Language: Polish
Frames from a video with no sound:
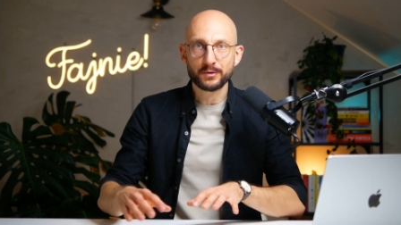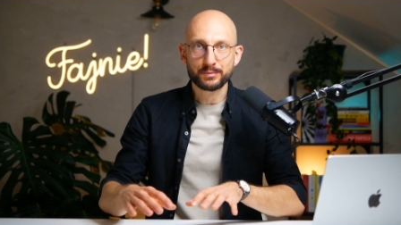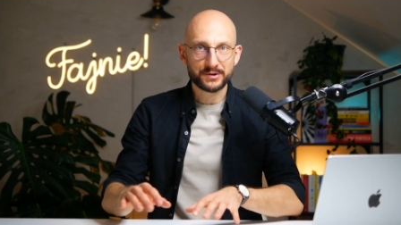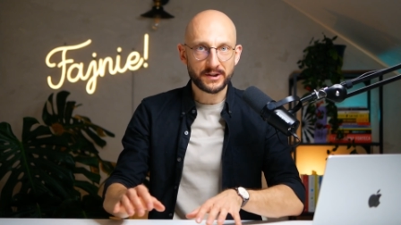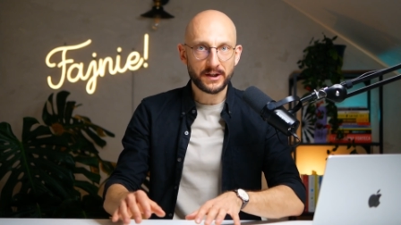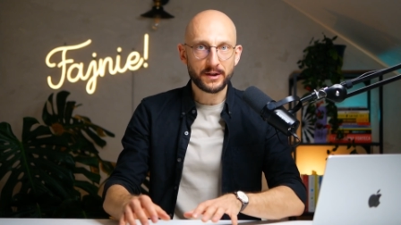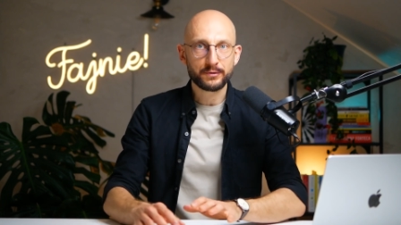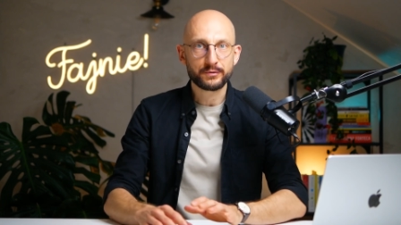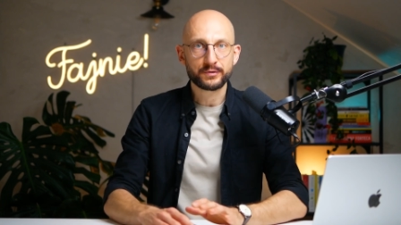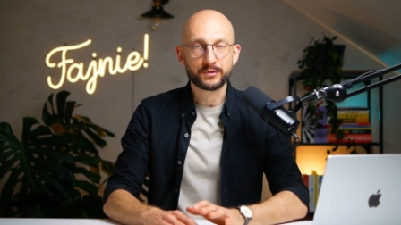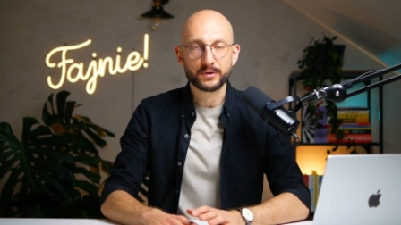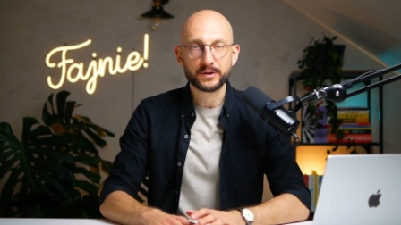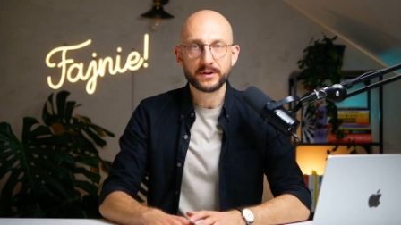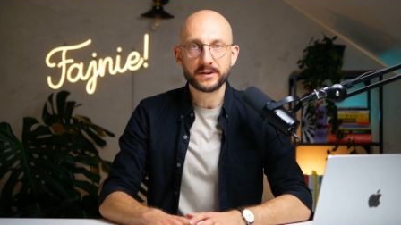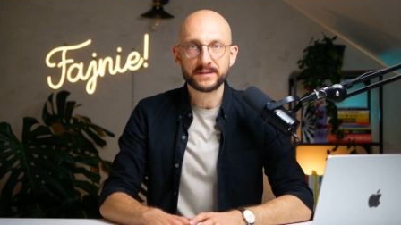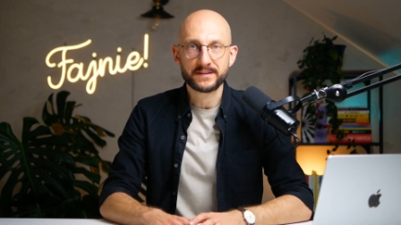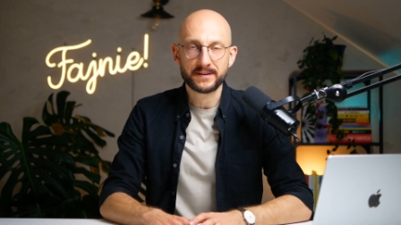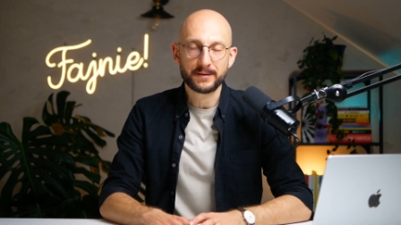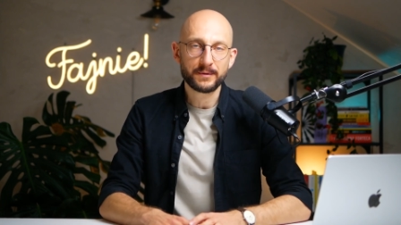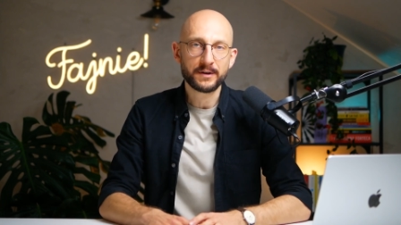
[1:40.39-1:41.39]
obszarów, w
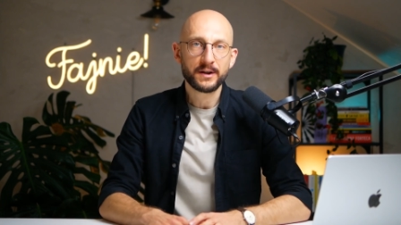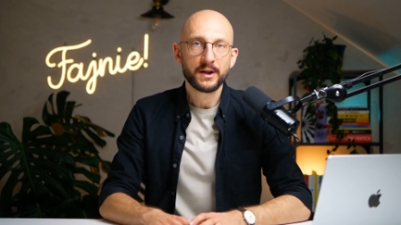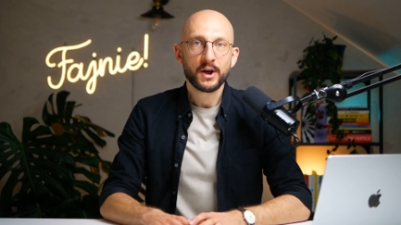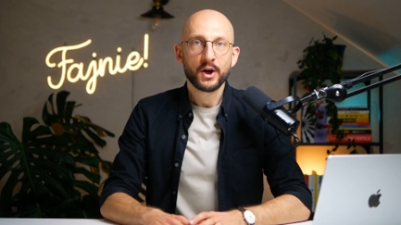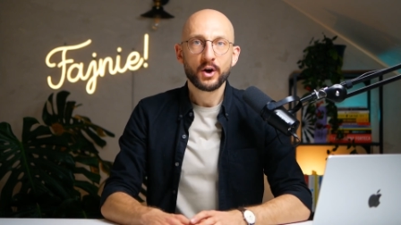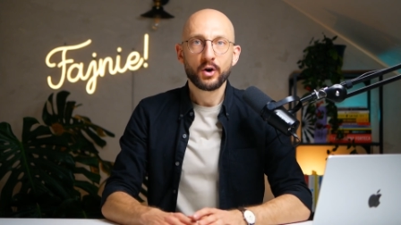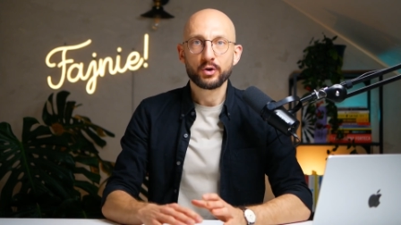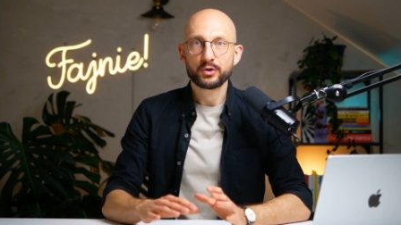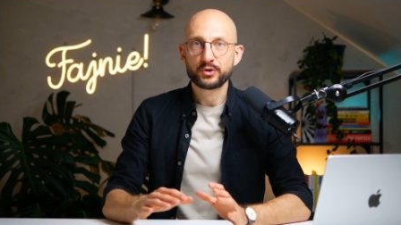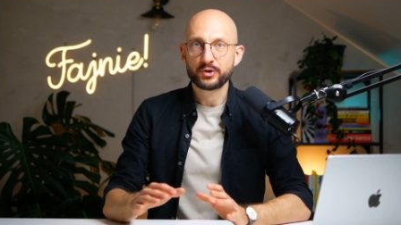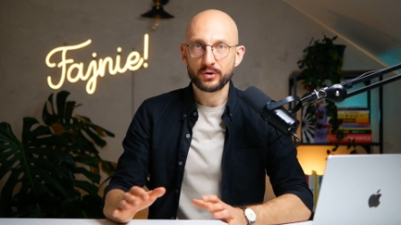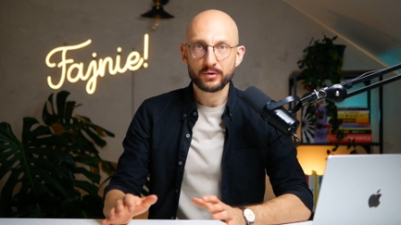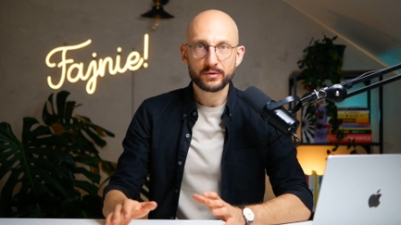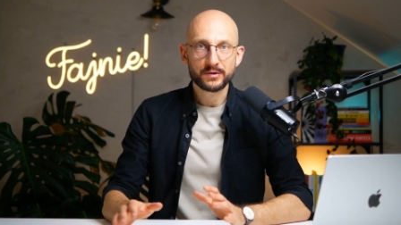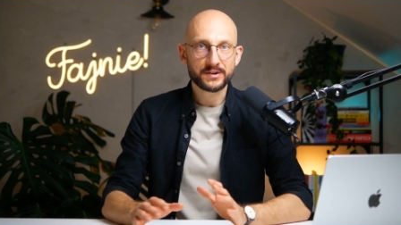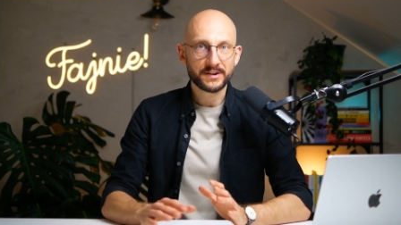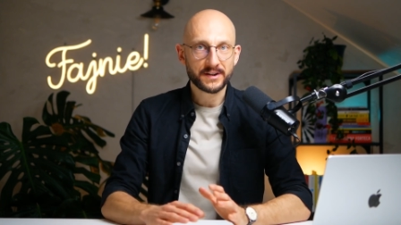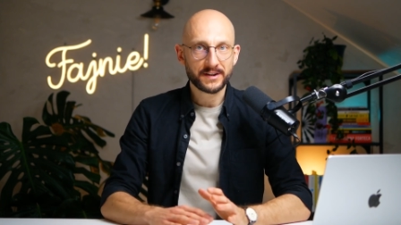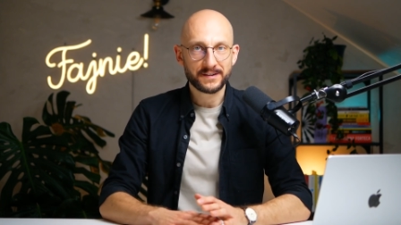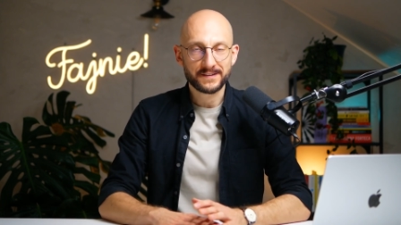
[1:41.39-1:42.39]
których chcemy
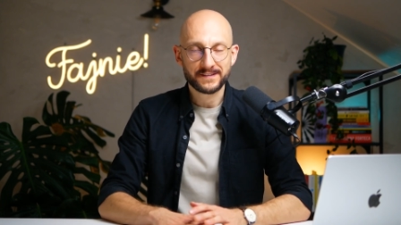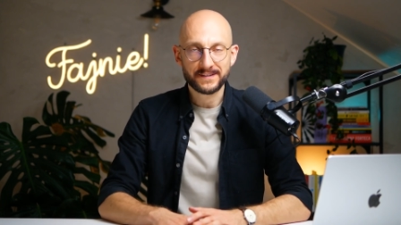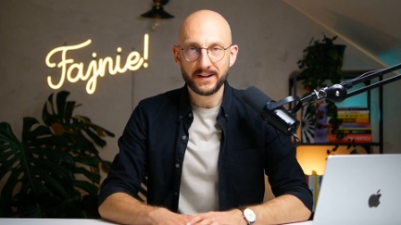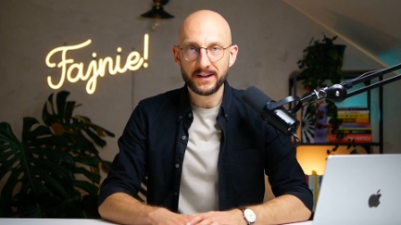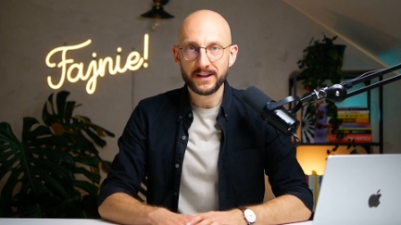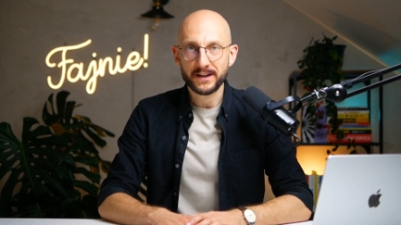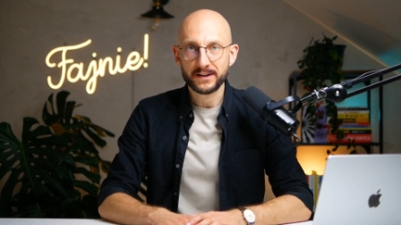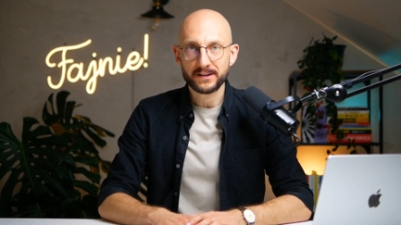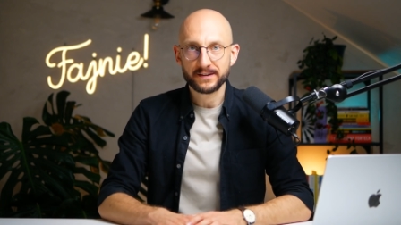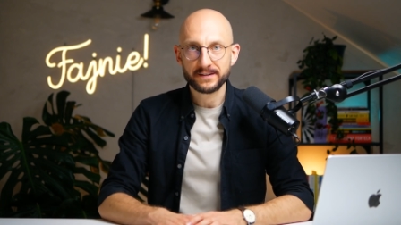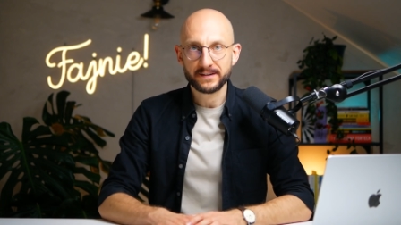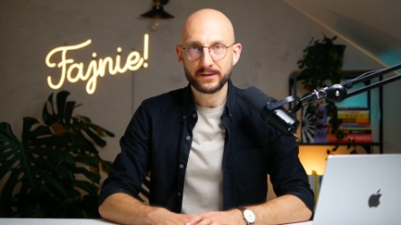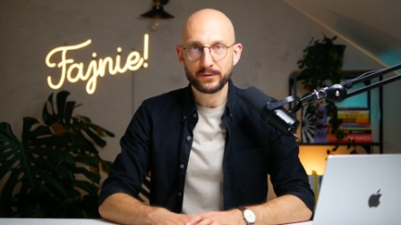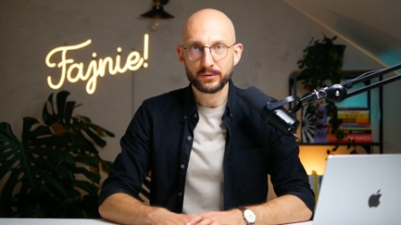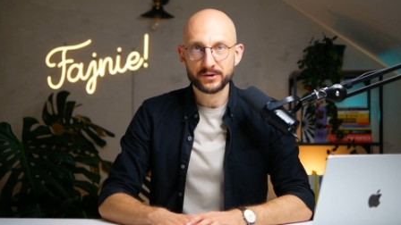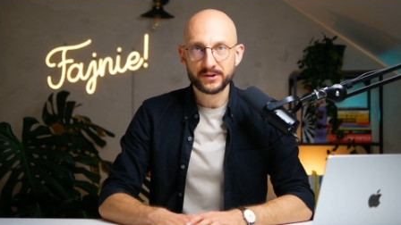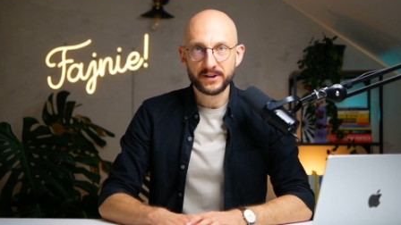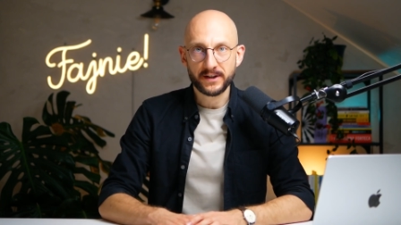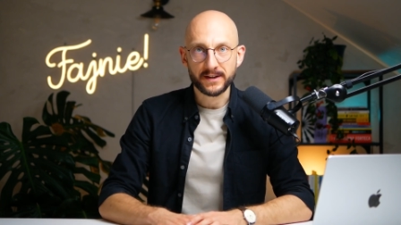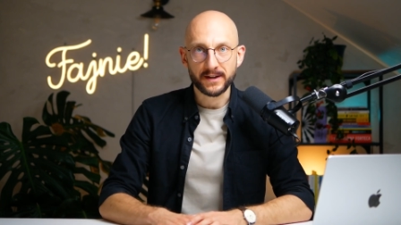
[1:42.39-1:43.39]
osiągnąć jakieś cele, jakieś
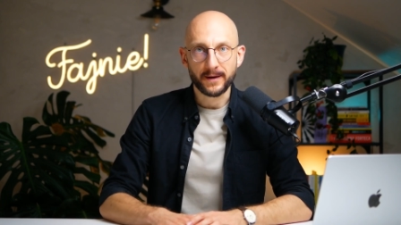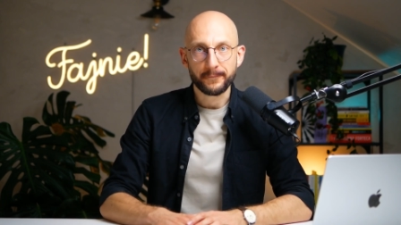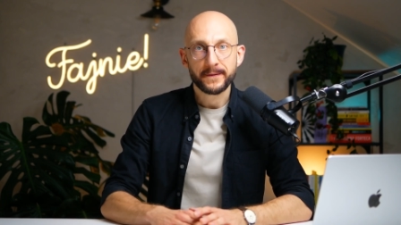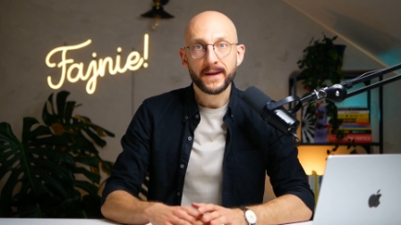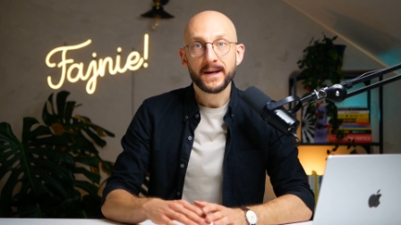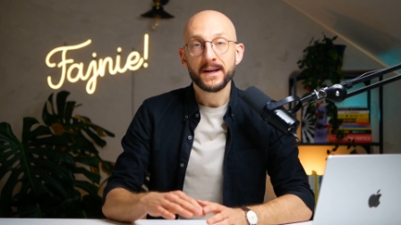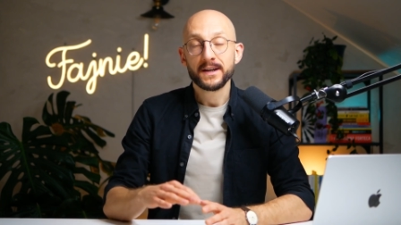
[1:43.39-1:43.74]
założenia.